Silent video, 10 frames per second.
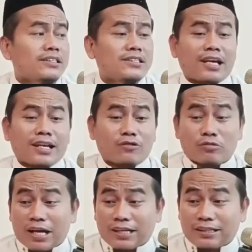isi
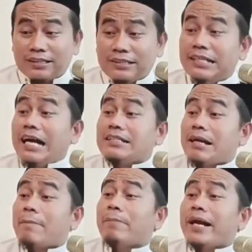Al-Quran yang
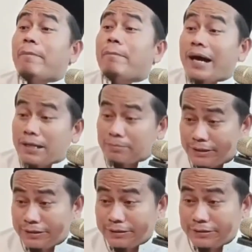sampean pahami.